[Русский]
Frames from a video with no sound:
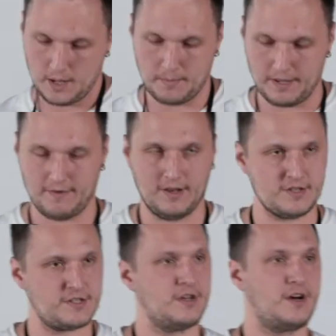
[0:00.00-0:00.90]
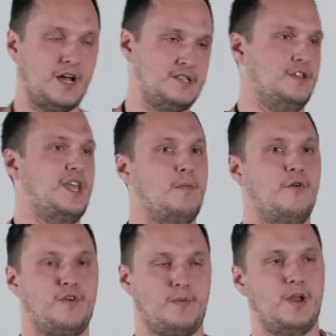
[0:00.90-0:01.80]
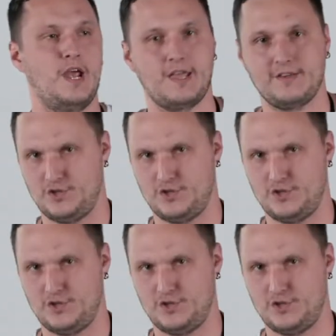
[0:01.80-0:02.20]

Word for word: появились разные темы оформления.